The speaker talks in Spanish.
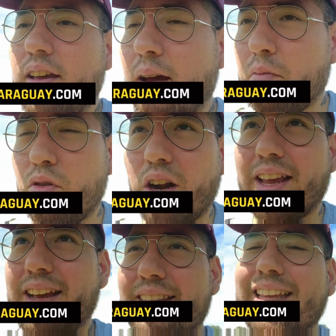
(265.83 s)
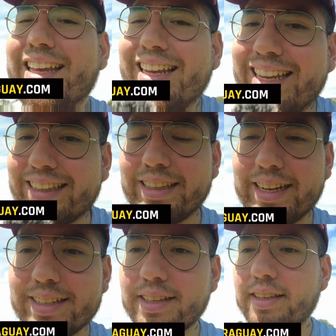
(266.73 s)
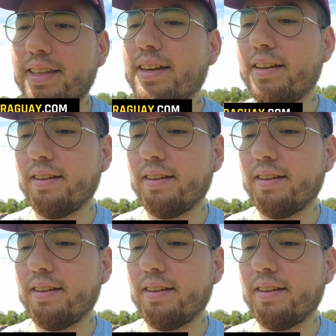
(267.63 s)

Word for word: a lo mejor hay gente que le interesa tener